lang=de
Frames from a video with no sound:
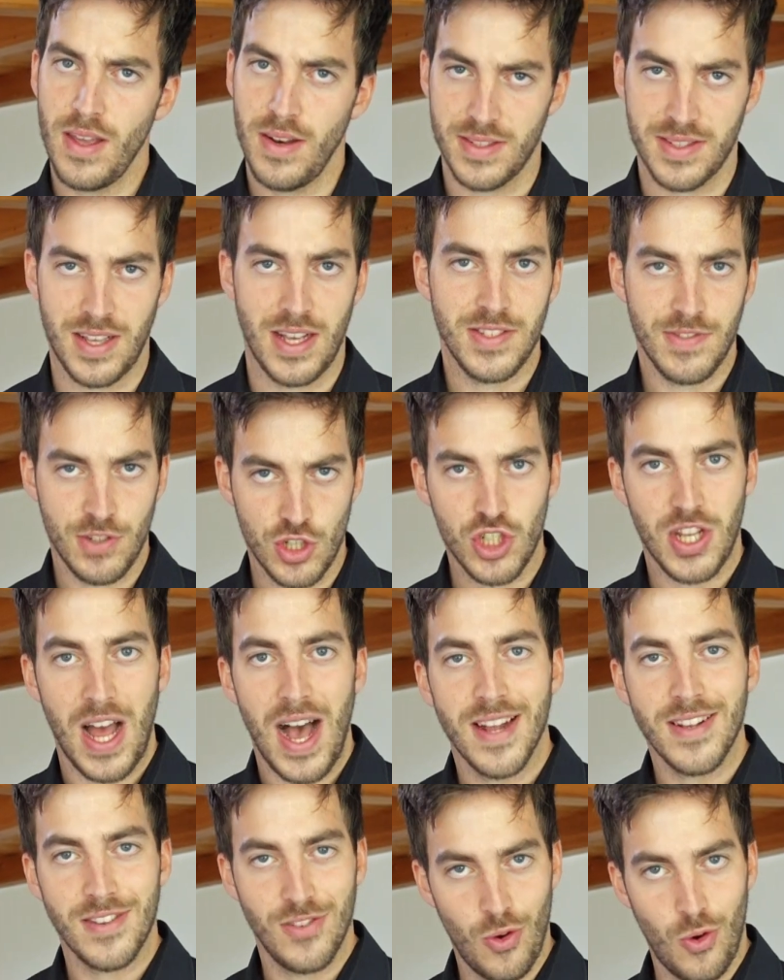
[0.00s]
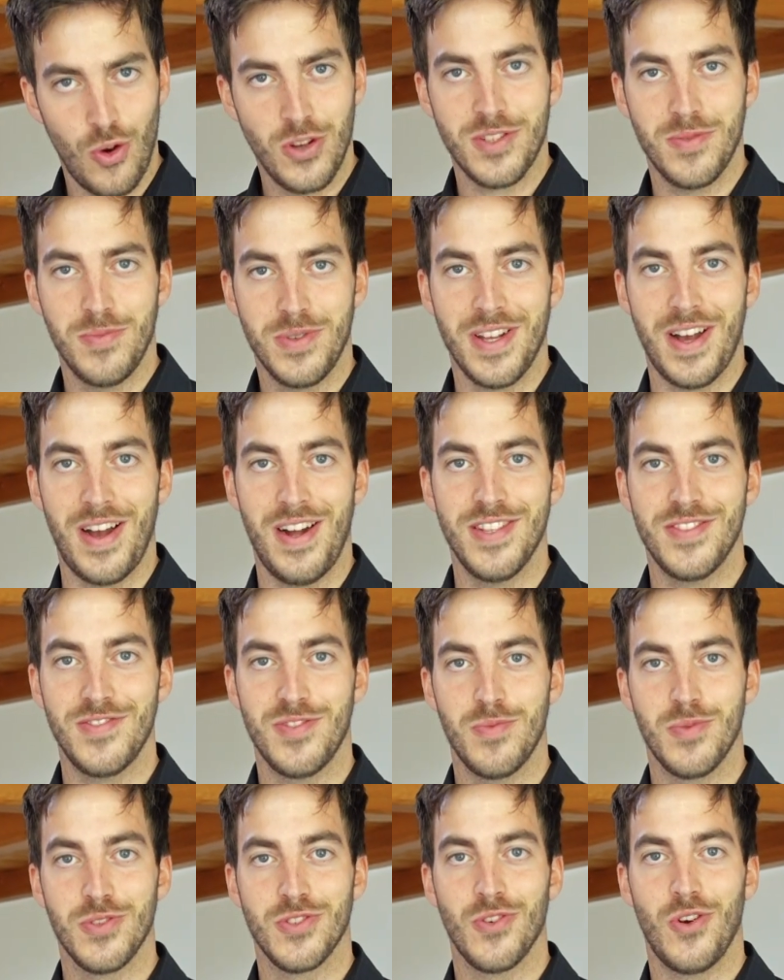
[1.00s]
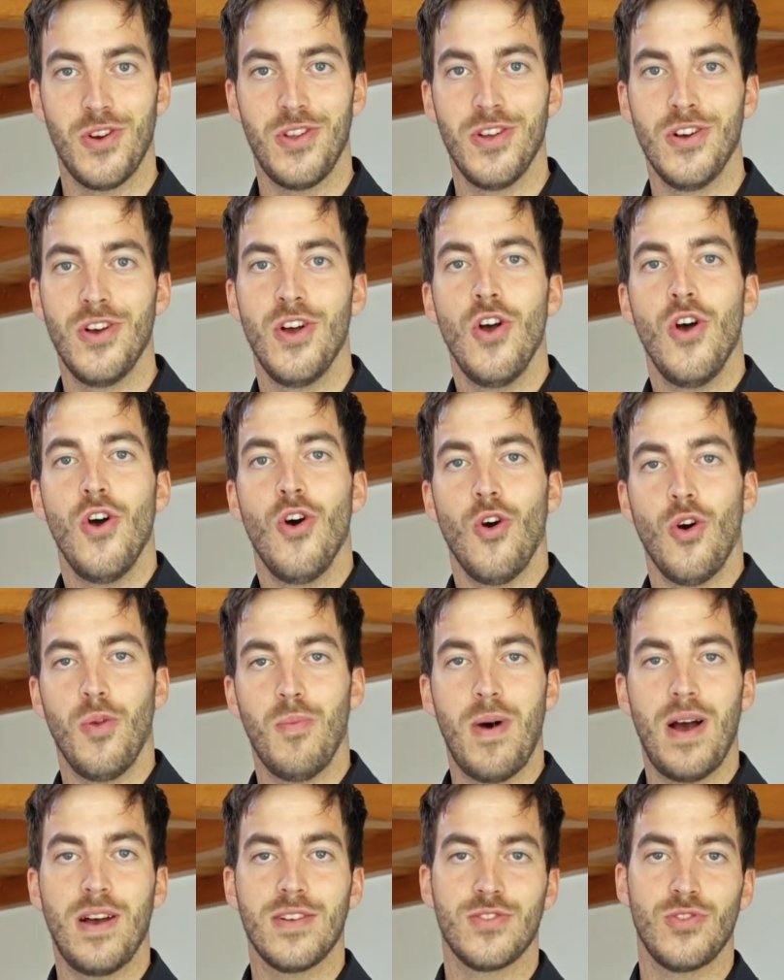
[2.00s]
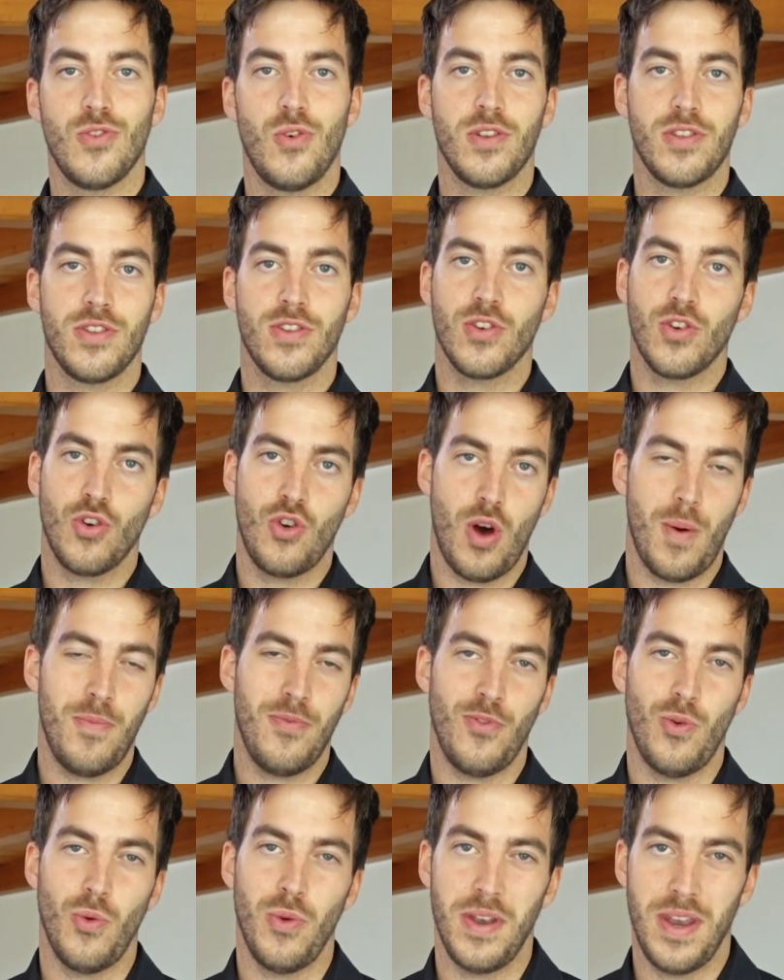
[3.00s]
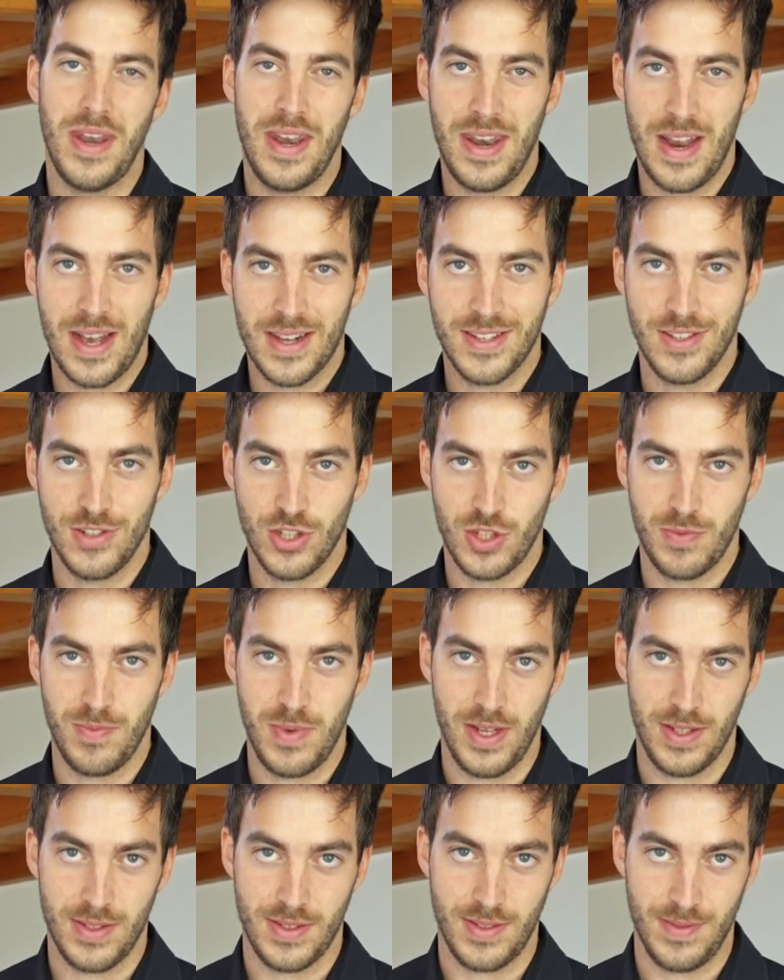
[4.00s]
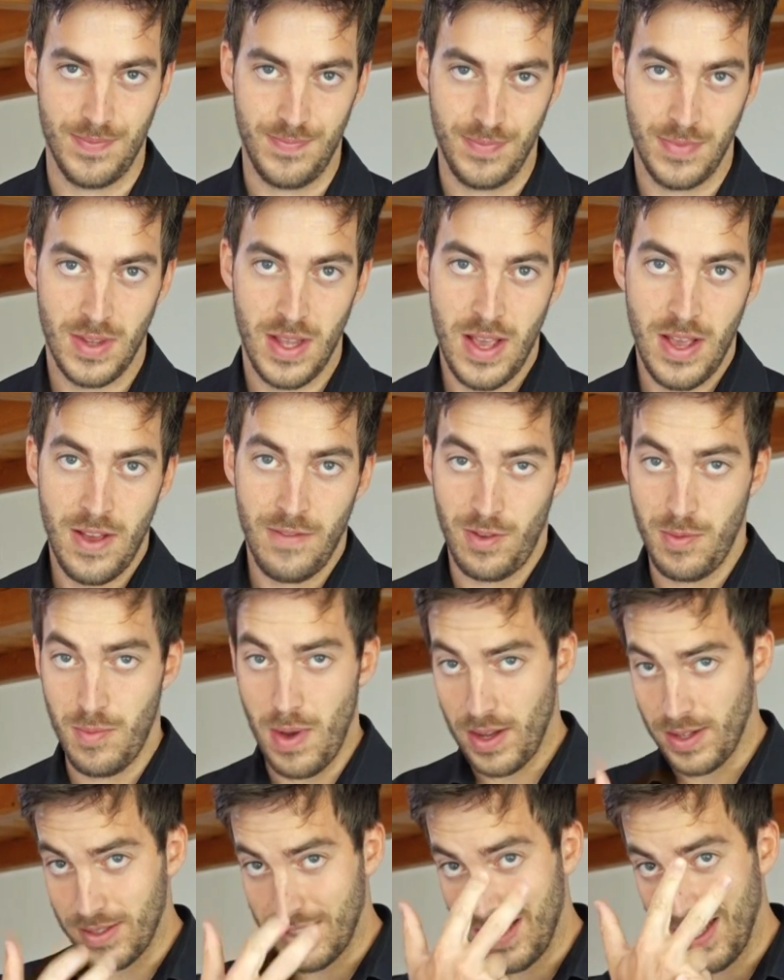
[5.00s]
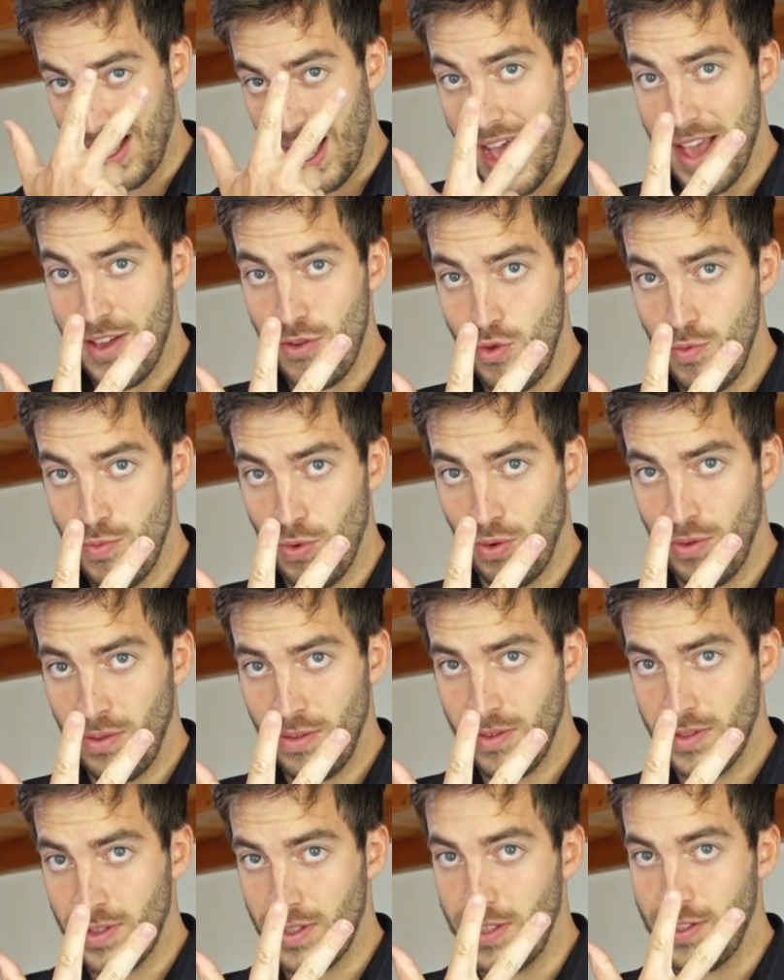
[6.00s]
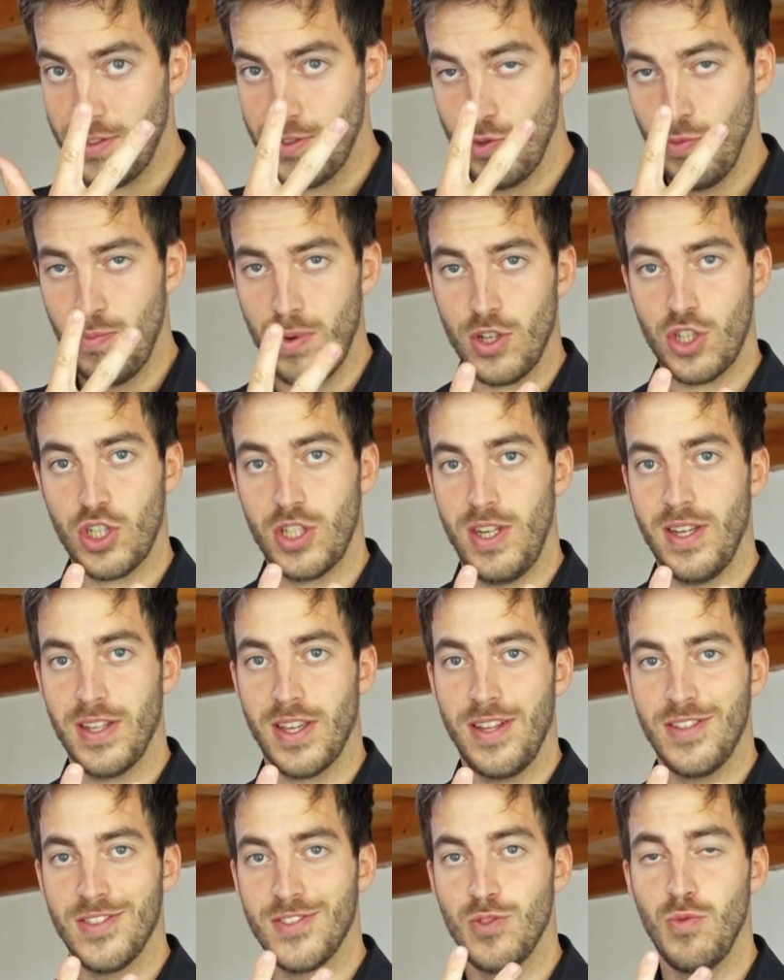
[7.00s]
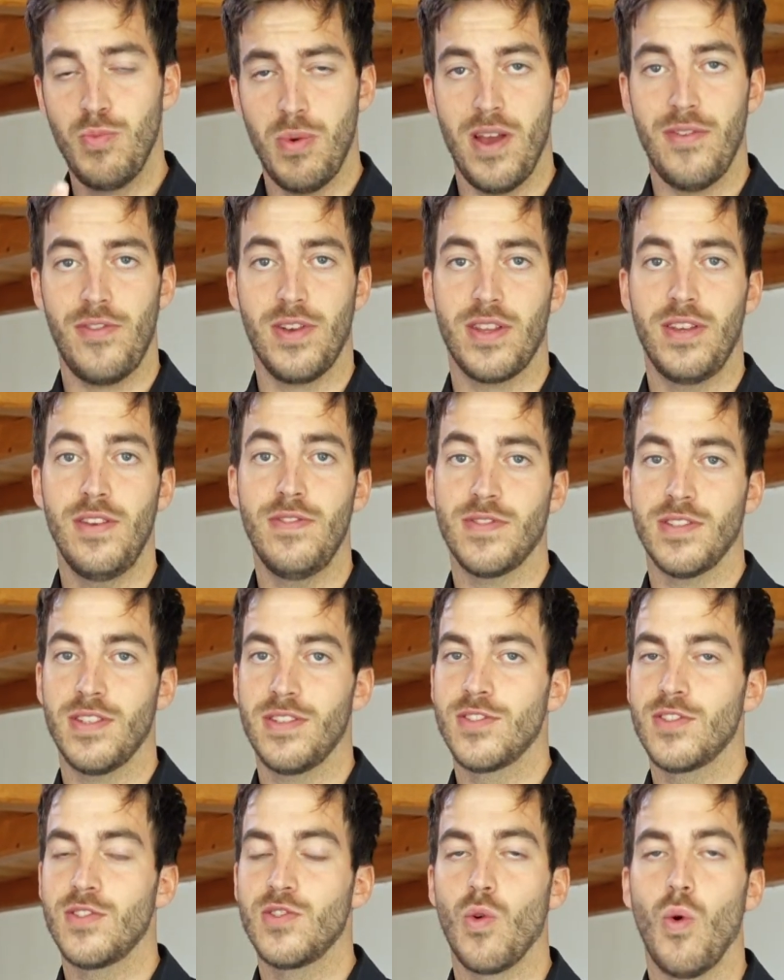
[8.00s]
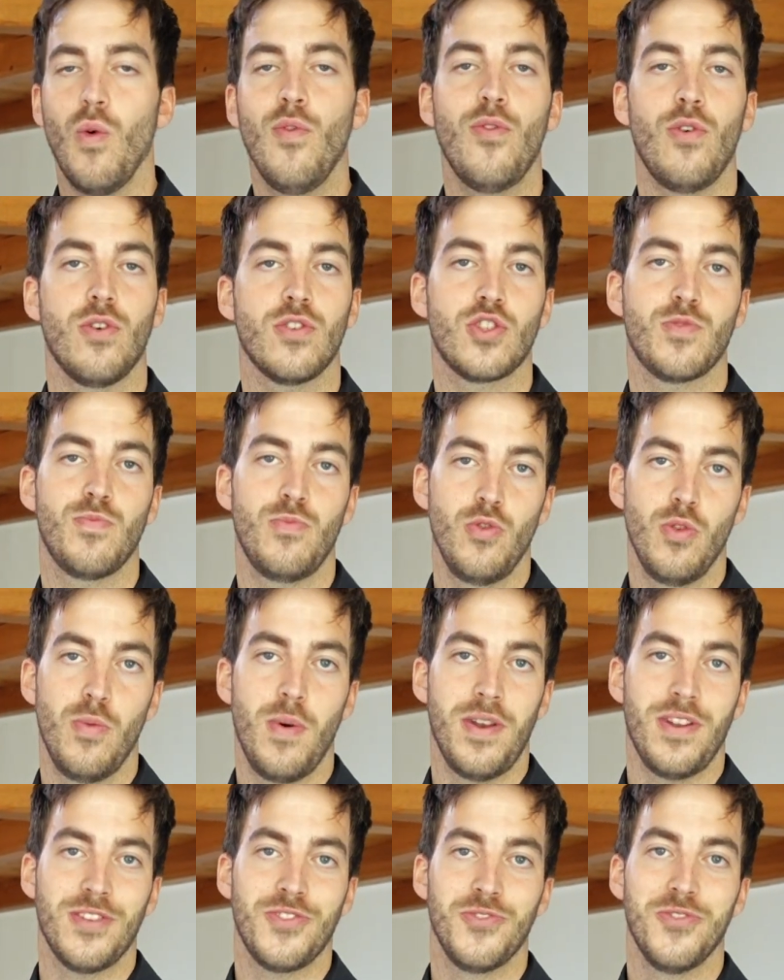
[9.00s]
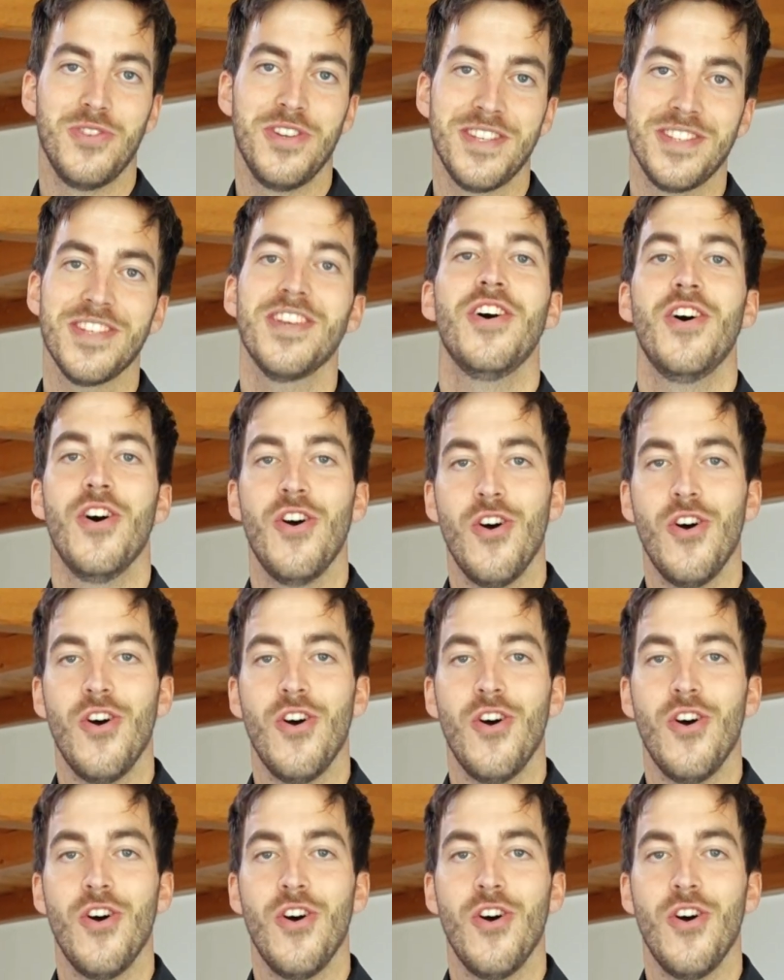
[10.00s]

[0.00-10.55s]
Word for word: Das heißt, wir starten heute mit der Halswirbelsäule und machen dort Kopf- und Nackenschmerzen. Wir machen drei Übungen, die super schnell gehen, super effektiv sind, sofort spürbar natürlich.